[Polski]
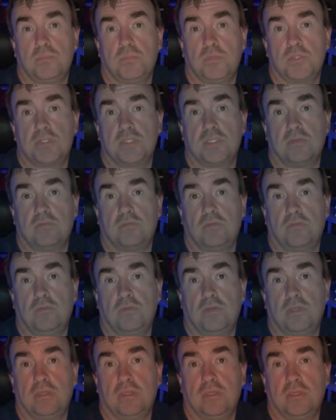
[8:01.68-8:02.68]

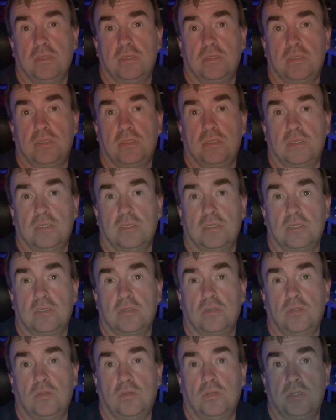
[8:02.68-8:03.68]
podstawowe e,
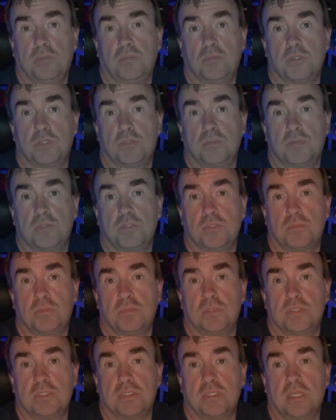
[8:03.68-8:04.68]
kolory możemy
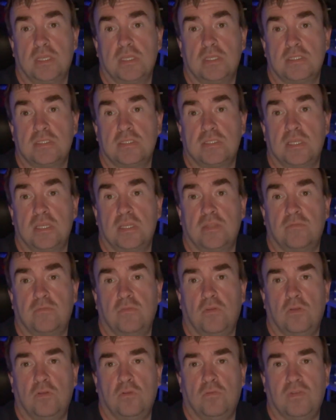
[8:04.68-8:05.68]
sobie
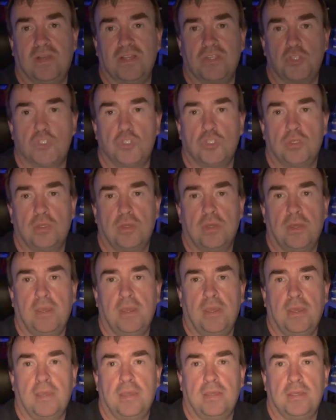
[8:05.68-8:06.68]
zaserwować.
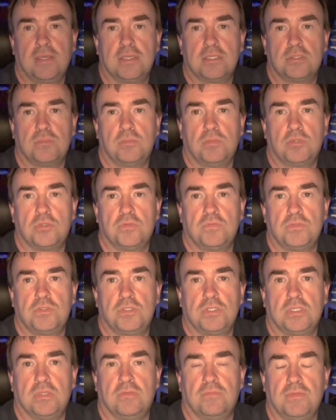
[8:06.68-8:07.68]
Ja sobie
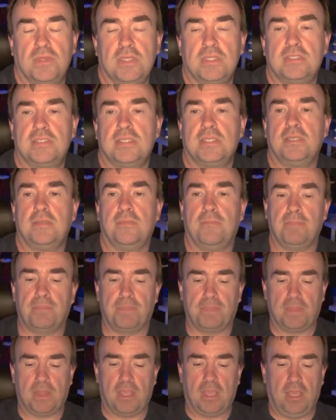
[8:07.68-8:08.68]
oczywiście dam więcej.
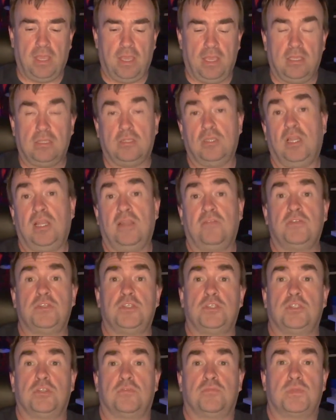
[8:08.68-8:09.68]
No ale
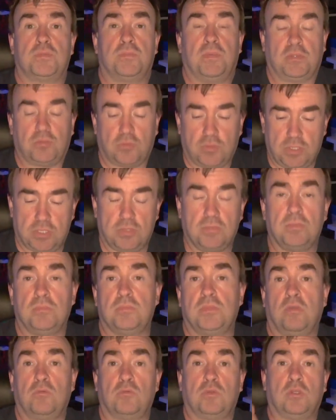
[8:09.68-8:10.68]
widzicie, w przypadku, jeżeli bym
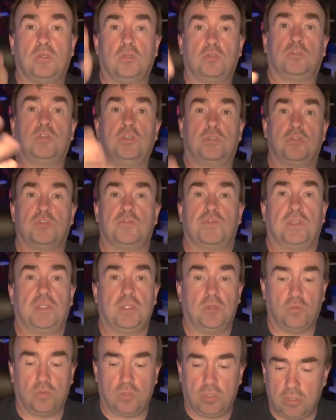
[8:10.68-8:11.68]
miał tylko to jedno
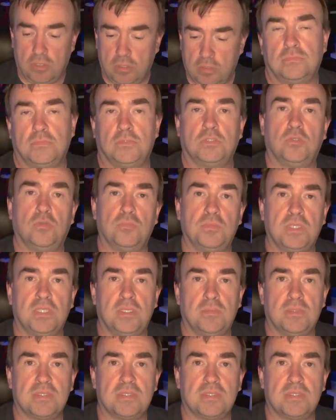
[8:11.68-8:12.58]
światełko, to mnie nie ma